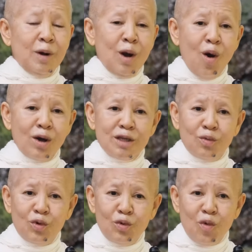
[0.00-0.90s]
โลกจะ
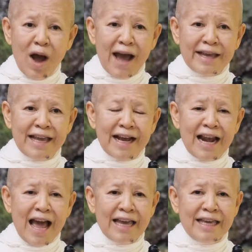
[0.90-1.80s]
วุ่นวายอย่าง
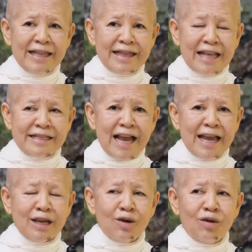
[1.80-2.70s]
ไรแต่ใจ
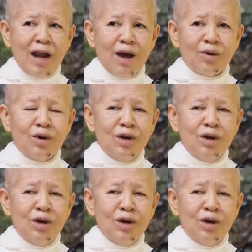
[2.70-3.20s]
ของเรา